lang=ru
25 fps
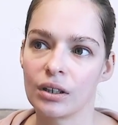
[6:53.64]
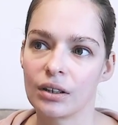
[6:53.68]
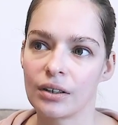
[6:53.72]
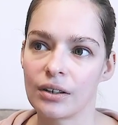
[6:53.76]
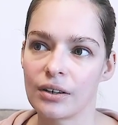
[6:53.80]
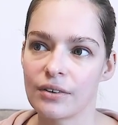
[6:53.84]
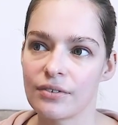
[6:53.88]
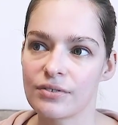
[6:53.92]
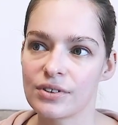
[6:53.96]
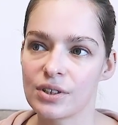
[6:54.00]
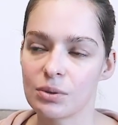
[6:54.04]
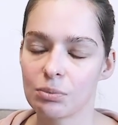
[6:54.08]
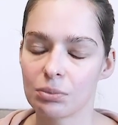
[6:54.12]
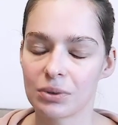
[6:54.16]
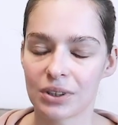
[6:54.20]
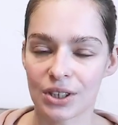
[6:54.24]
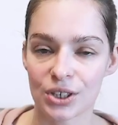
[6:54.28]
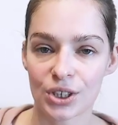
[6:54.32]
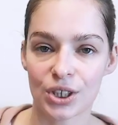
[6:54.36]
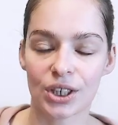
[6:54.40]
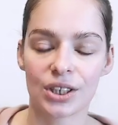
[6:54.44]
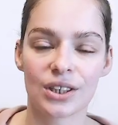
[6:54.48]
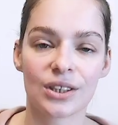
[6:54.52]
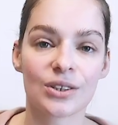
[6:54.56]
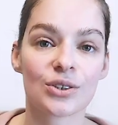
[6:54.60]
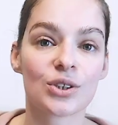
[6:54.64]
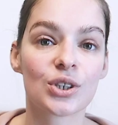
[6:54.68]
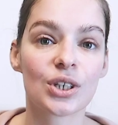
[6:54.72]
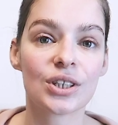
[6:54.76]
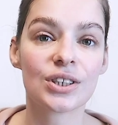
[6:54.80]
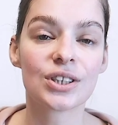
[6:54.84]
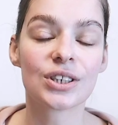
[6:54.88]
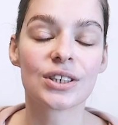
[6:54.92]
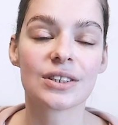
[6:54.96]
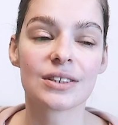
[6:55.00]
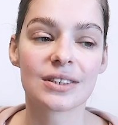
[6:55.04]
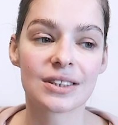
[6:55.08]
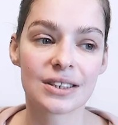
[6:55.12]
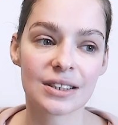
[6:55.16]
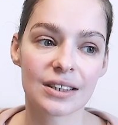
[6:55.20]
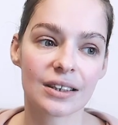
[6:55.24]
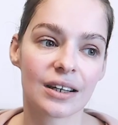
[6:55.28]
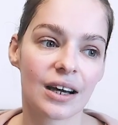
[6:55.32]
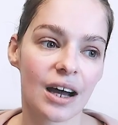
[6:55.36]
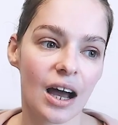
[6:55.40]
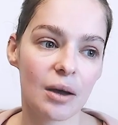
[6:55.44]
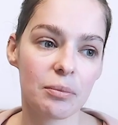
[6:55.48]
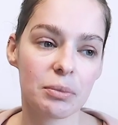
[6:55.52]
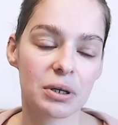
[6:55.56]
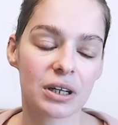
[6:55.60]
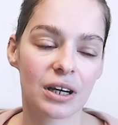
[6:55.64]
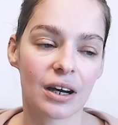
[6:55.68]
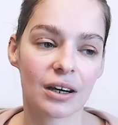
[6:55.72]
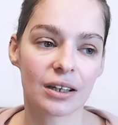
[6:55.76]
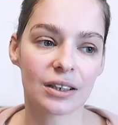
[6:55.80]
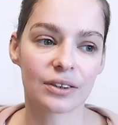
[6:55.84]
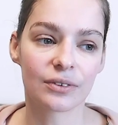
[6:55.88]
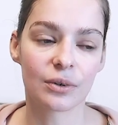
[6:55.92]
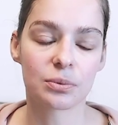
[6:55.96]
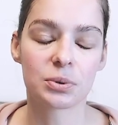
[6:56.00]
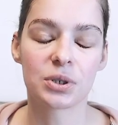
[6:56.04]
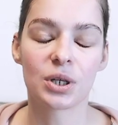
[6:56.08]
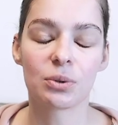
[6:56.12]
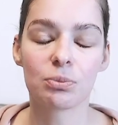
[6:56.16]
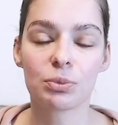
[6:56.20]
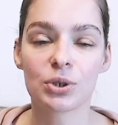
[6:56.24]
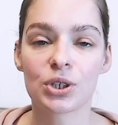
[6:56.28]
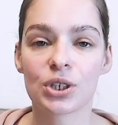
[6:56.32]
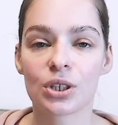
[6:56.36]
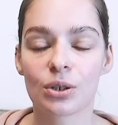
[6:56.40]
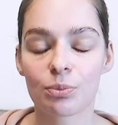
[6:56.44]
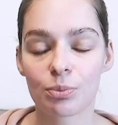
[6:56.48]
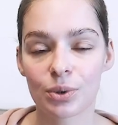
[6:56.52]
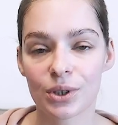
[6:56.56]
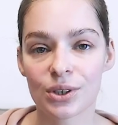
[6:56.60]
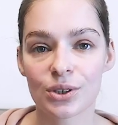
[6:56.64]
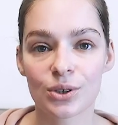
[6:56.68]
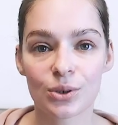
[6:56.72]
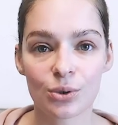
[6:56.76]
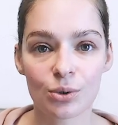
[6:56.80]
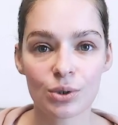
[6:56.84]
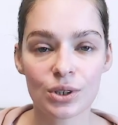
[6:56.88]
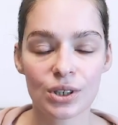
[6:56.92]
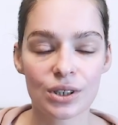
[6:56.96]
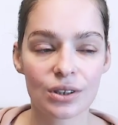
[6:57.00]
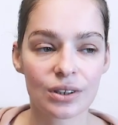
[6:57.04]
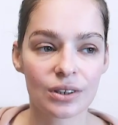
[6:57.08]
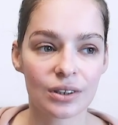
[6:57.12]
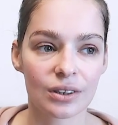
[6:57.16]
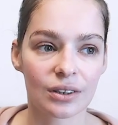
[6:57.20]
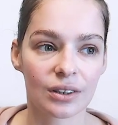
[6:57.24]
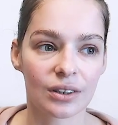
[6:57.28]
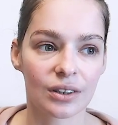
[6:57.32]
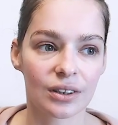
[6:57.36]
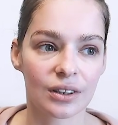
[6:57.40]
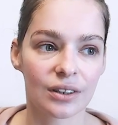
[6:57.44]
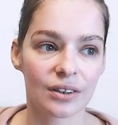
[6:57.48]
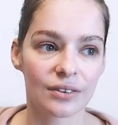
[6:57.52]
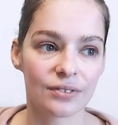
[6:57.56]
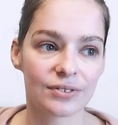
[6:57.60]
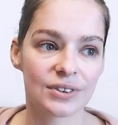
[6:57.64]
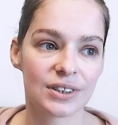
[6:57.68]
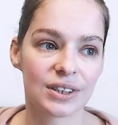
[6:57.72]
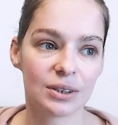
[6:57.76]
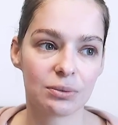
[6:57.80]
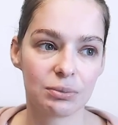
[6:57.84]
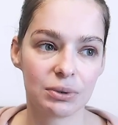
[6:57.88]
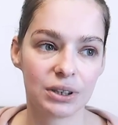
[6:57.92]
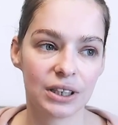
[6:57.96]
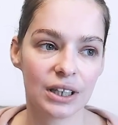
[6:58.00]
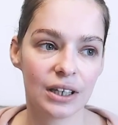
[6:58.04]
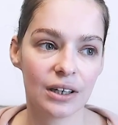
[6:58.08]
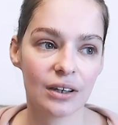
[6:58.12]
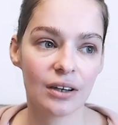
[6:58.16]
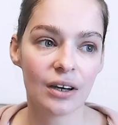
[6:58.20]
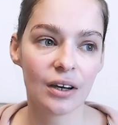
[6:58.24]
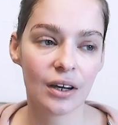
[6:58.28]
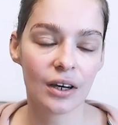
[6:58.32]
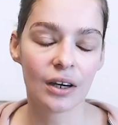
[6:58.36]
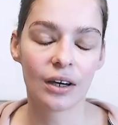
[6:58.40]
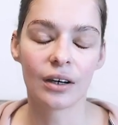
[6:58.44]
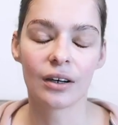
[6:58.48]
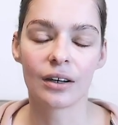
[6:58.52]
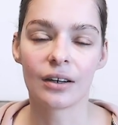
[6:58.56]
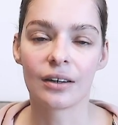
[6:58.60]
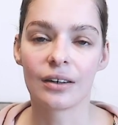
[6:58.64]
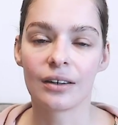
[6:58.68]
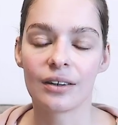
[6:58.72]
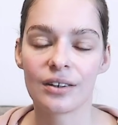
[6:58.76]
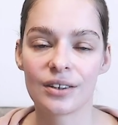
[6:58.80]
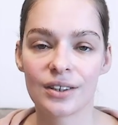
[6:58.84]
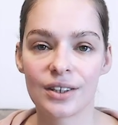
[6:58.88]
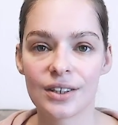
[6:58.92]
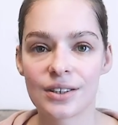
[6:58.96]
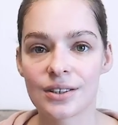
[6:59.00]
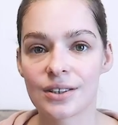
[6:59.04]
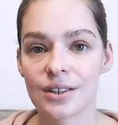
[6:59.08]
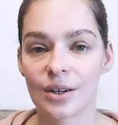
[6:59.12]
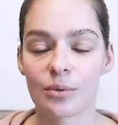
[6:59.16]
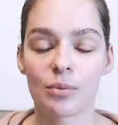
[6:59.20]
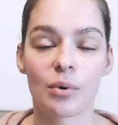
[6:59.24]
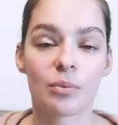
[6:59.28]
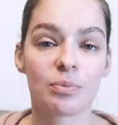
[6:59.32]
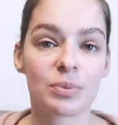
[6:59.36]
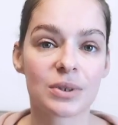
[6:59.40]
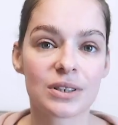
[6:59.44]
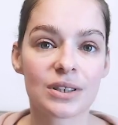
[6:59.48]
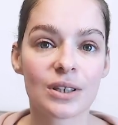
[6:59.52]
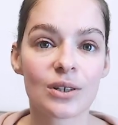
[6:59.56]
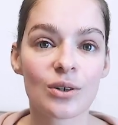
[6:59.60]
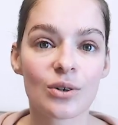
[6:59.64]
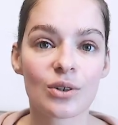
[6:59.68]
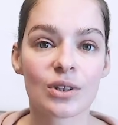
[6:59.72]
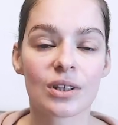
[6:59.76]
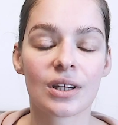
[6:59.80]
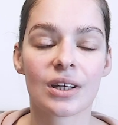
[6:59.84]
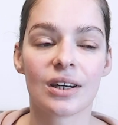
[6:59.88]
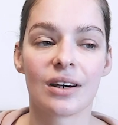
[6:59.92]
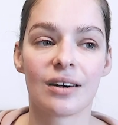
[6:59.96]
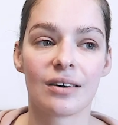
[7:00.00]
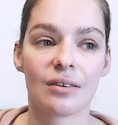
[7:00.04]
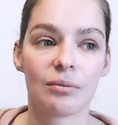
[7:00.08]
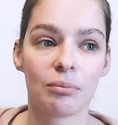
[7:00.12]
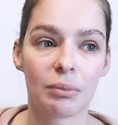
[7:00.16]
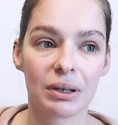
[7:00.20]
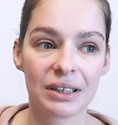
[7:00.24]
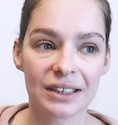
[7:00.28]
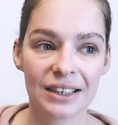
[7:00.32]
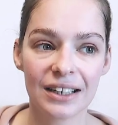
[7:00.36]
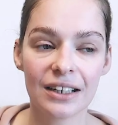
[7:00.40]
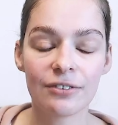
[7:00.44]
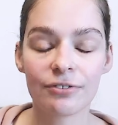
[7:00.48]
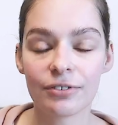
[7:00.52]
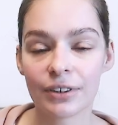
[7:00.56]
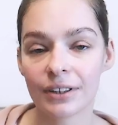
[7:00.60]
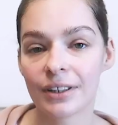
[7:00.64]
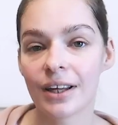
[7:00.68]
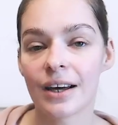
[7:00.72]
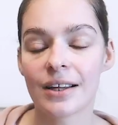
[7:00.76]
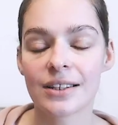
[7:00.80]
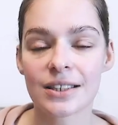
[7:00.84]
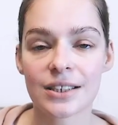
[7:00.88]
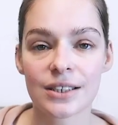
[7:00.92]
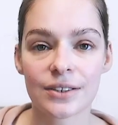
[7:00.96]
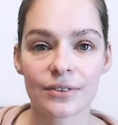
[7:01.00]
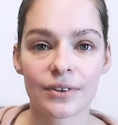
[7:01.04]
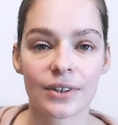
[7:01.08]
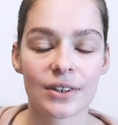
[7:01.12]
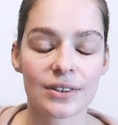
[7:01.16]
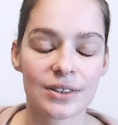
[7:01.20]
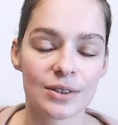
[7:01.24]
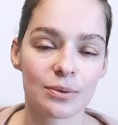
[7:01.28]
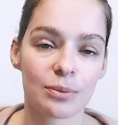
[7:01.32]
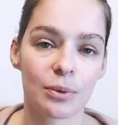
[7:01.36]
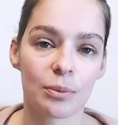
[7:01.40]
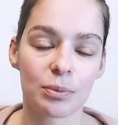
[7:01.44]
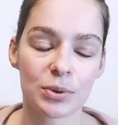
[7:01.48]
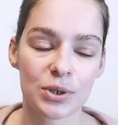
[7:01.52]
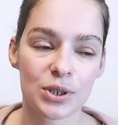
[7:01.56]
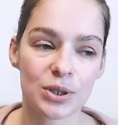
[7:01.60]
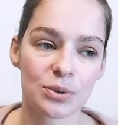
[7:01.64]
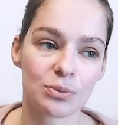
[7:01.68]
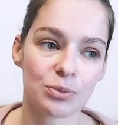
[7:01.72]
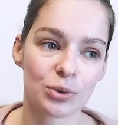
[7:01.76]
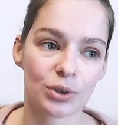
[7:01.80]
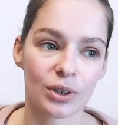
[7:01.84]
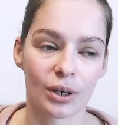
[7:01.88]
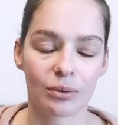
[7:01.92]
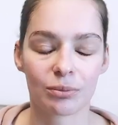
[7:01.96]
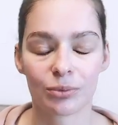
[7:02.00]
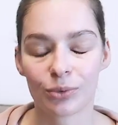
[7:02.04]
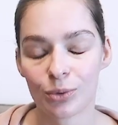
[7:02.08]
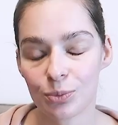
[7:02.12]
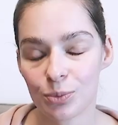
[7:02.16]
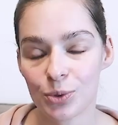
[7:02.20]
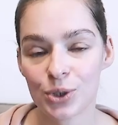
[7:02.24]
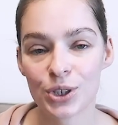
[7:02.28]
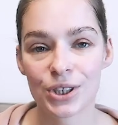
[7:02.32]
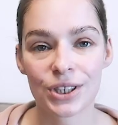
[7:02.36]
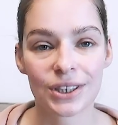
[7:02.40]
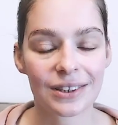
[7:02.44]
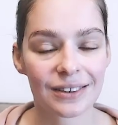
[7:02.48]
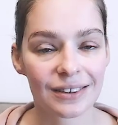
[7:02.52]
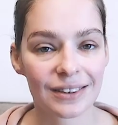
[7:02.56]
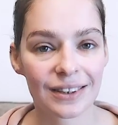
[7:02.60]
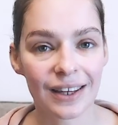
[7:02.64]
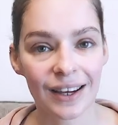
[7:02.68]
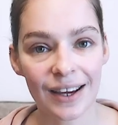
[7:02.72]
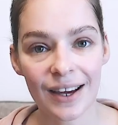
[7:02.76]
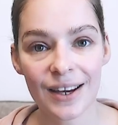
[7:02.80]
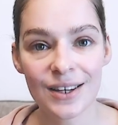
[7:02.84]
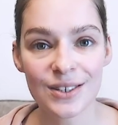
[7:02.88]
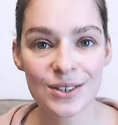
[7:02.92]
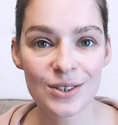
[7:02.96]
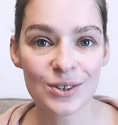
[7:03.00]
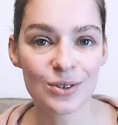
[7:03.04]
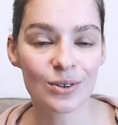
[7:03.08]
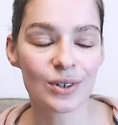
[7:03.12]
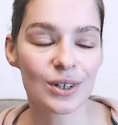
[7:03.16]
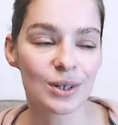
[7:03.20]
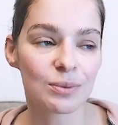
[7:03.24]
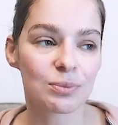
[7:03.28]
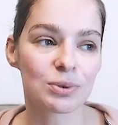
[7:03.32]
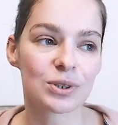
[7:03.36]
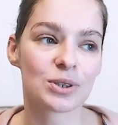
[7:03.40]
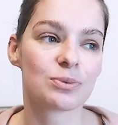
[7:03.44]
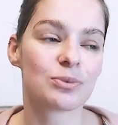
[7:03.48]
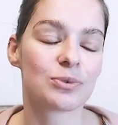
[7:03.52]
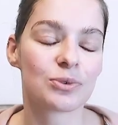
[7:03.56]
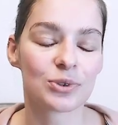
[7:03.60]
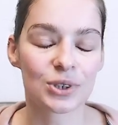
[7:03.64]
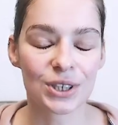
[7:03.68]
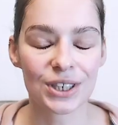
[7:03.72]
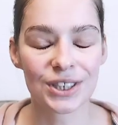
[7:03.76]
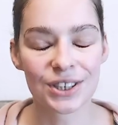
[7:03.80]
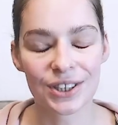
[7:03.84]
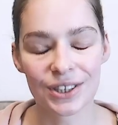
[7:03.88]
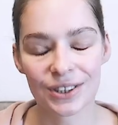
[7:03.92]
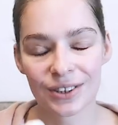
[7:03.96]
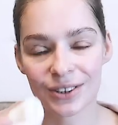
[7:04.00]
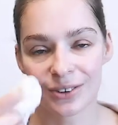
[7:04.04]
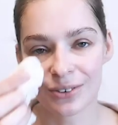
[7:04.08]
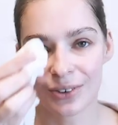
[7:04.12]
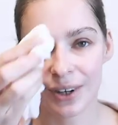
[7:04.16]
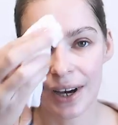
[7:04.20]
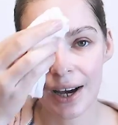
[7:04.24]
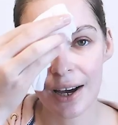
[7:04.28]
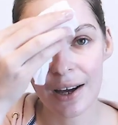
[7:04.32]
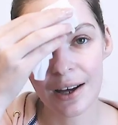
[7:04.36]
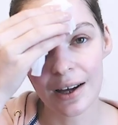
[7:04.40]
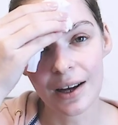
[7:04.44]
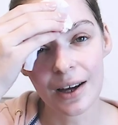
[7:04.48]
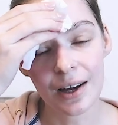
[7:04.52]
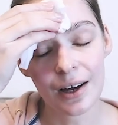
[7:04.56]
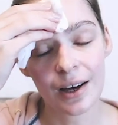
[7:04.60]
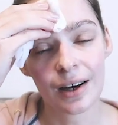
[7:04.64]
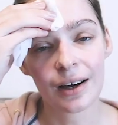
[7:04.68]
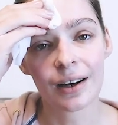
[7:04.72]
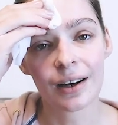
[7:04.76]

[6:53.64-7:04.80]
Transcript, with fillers: Э, взаимоотношения женщин с деньгами, как это вообще обычно происходит э, в семье. Э, есть там определенная модель финансовая, типа почему там у мужчин такая история, почему у женщин другая.